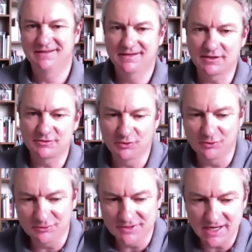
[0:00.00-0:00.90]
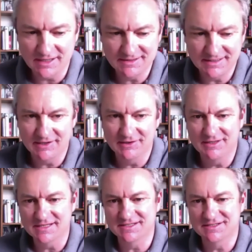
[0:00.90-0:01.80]
Arthur, on a ah. raté
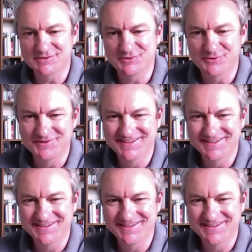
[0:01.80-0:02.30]
la, citation.